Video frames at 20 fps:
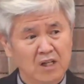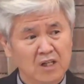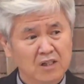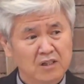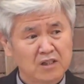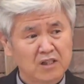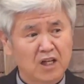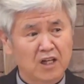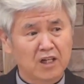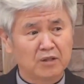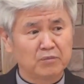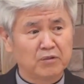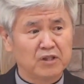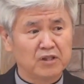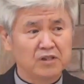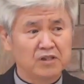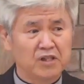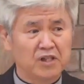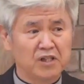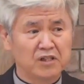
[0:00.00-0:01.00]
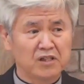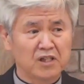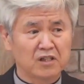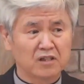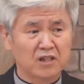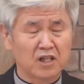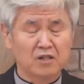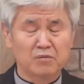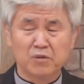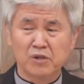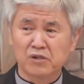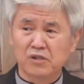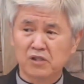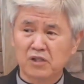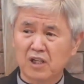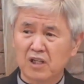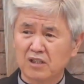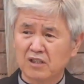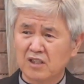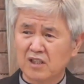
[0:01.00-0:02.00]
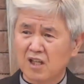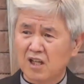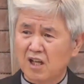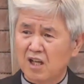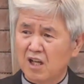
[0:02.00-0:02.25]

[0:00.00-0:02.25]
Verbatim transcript: 사람들이 세상 살면서 가장